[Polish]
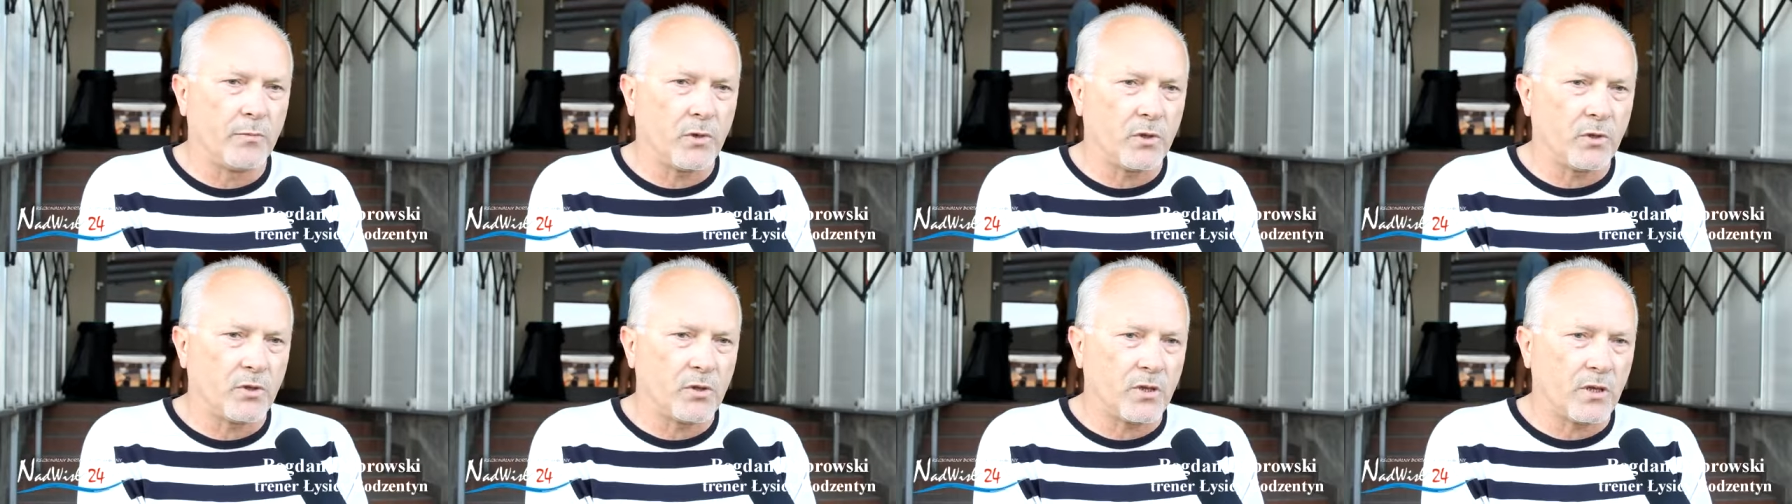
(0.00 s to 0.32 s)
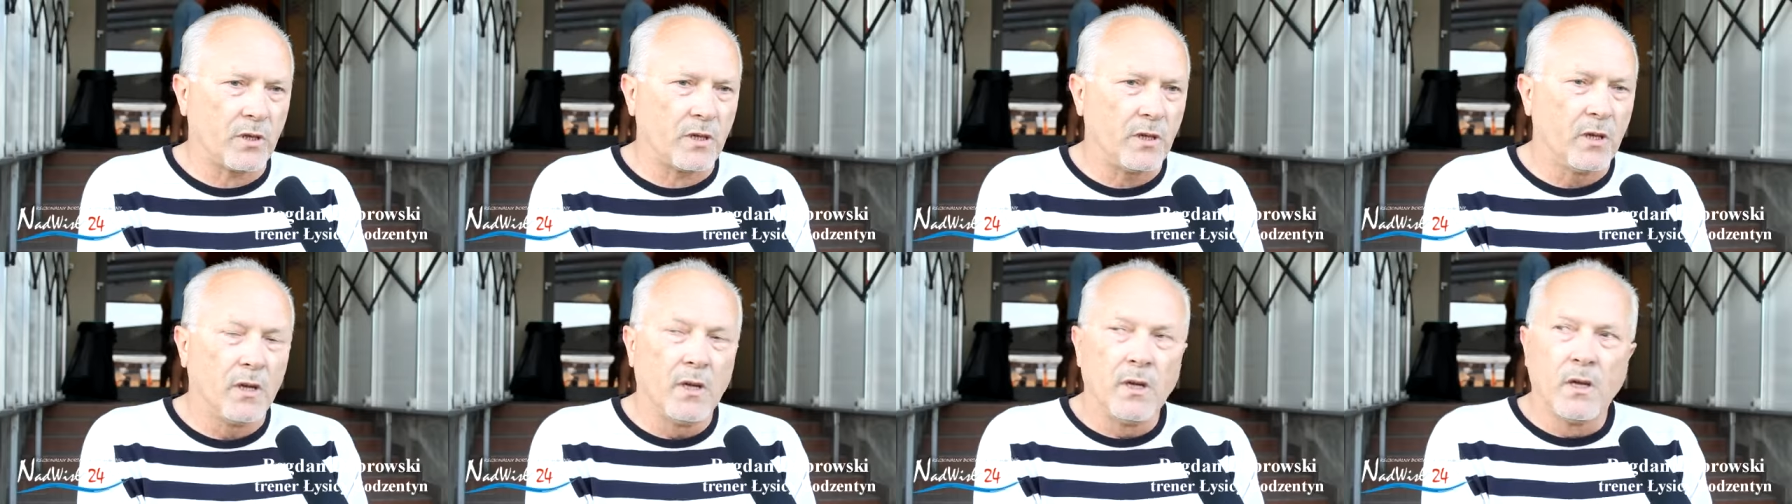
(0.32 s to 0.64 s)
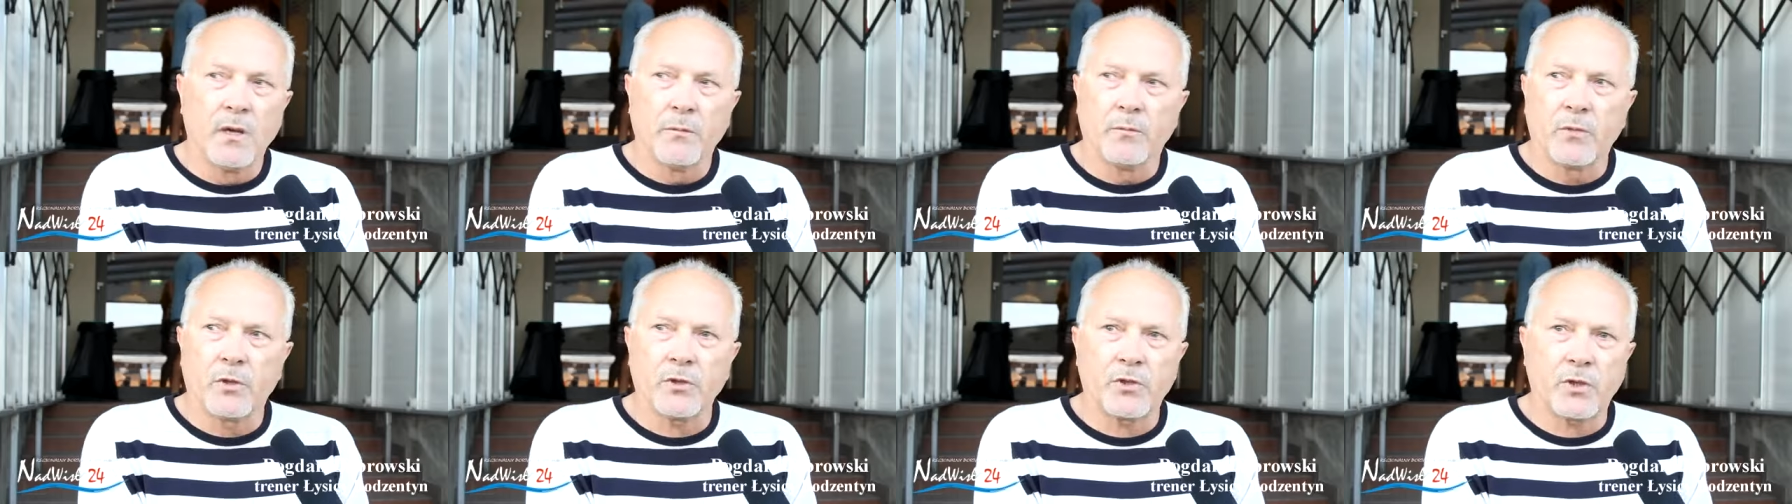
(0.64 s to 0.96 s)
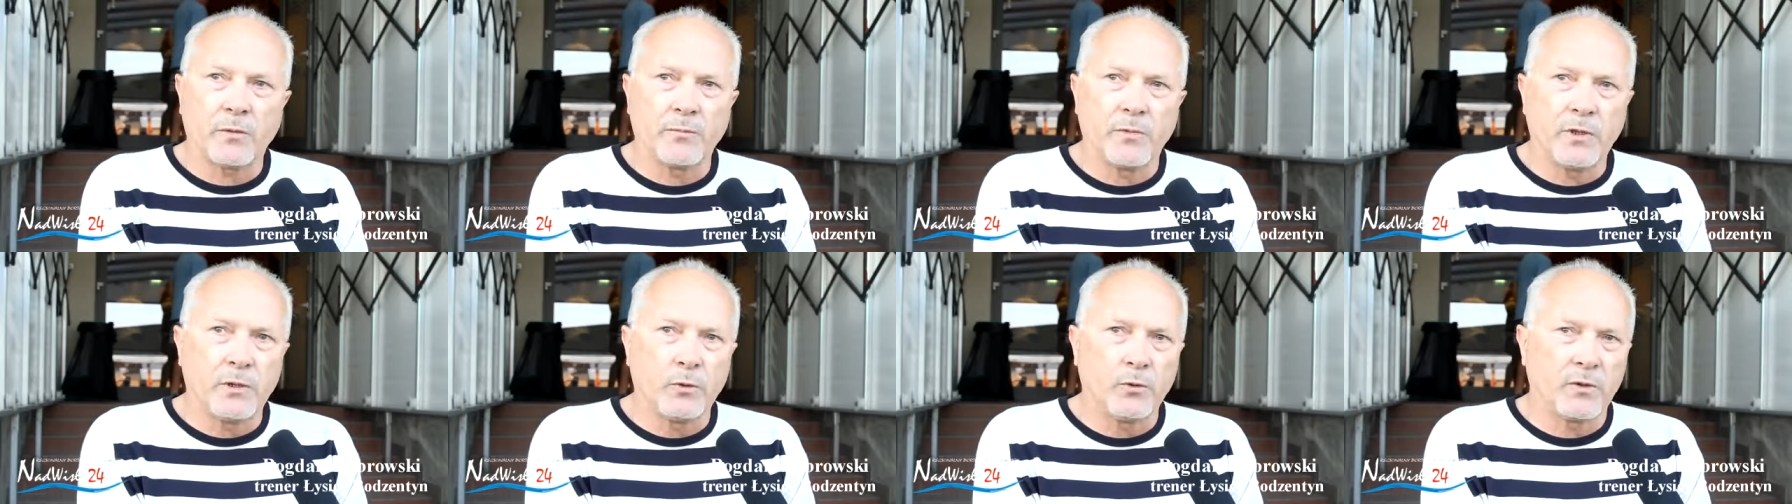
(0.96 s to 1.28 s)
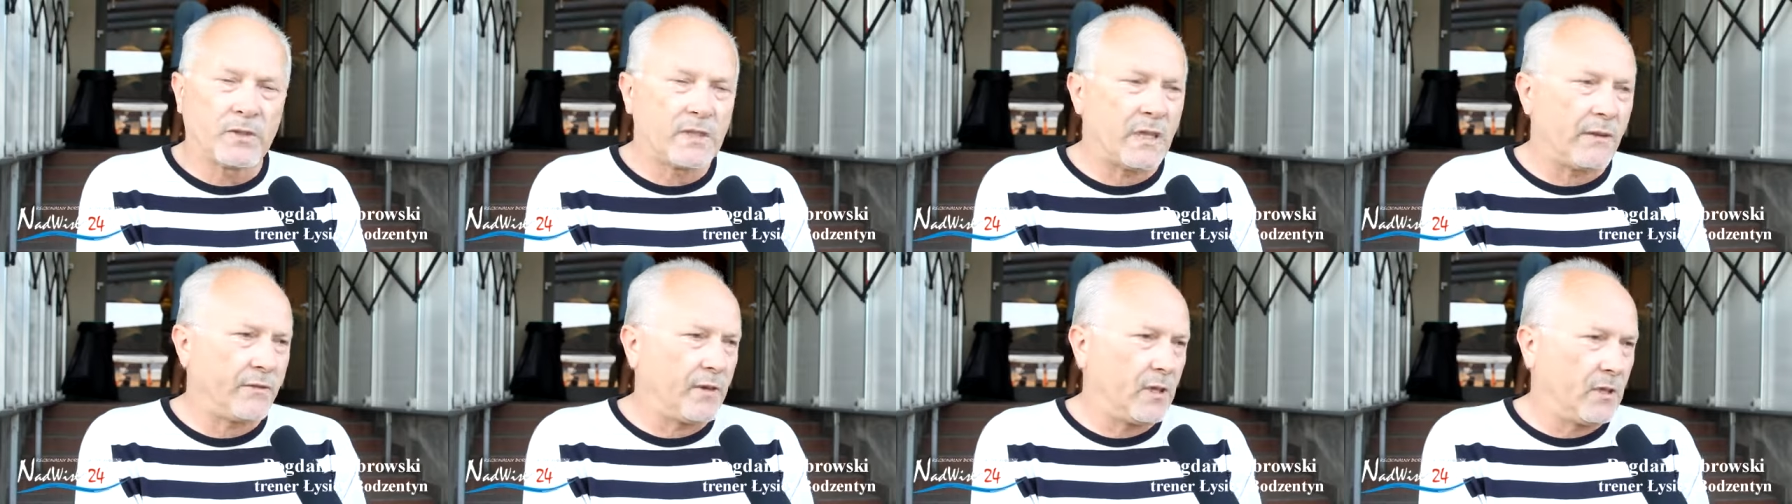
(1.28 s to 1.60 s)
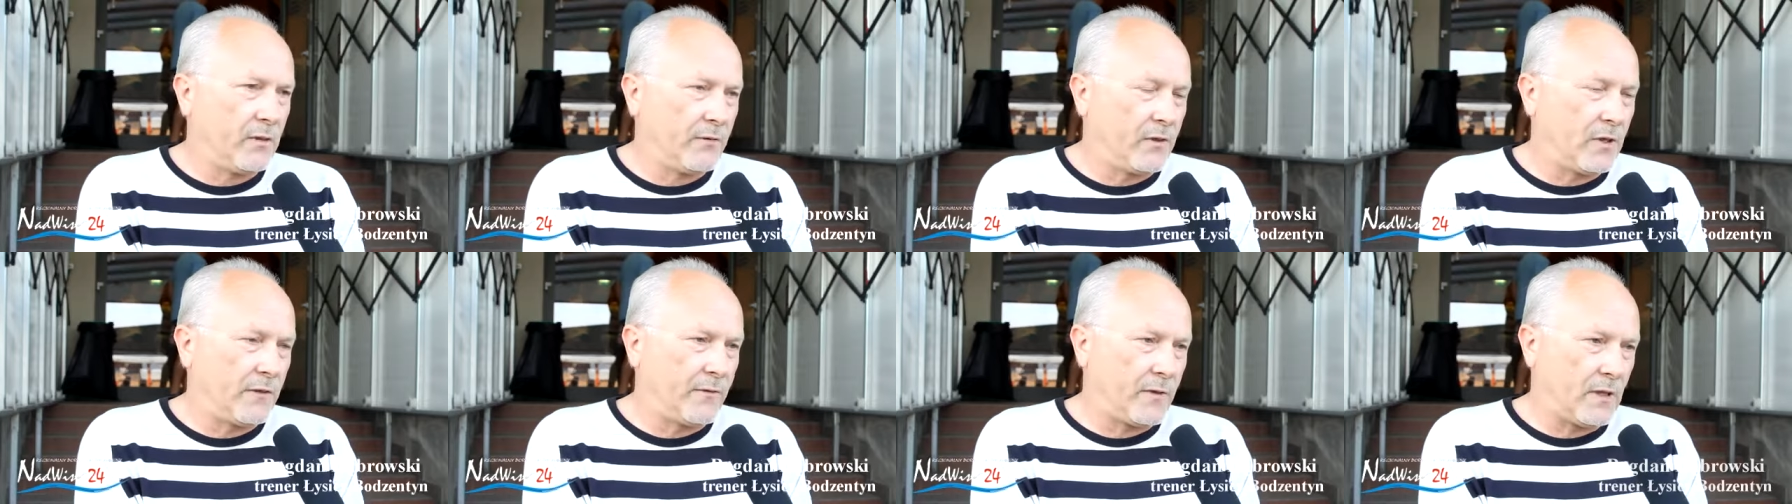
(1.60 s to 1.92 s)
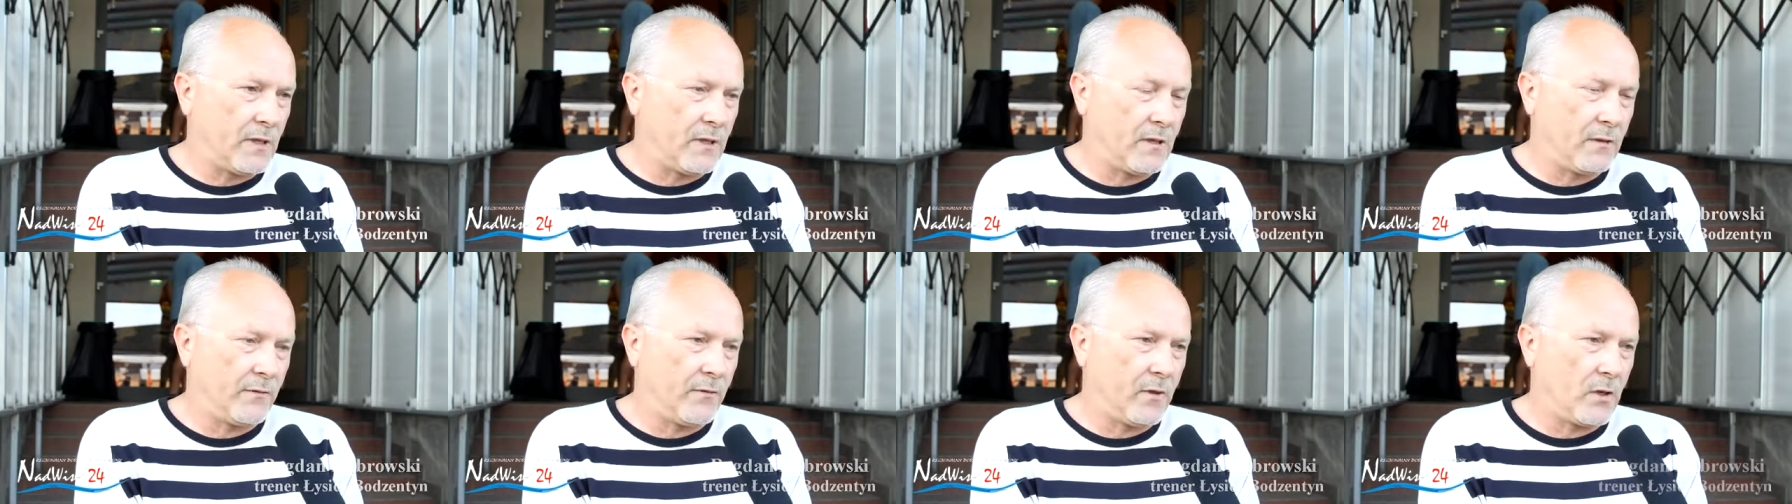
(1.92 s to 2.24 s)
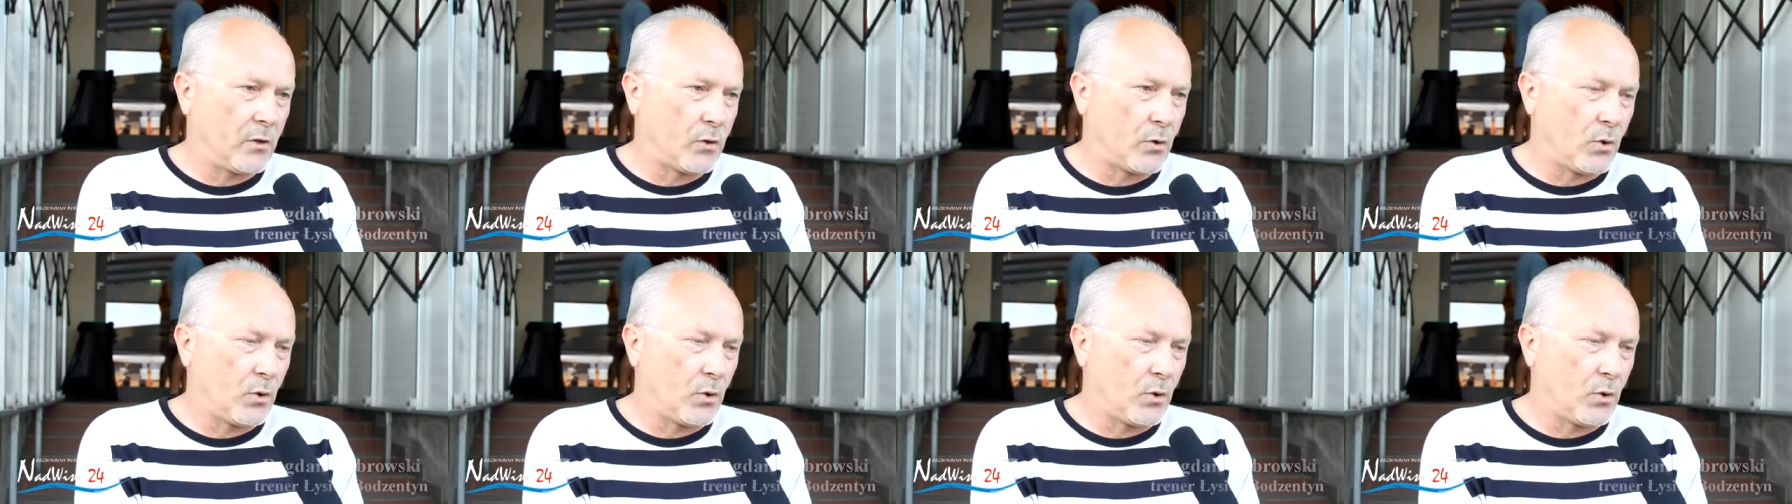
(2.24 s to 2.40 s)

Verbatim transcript: Mądrze, mądrze byli ustawieni w defensywie,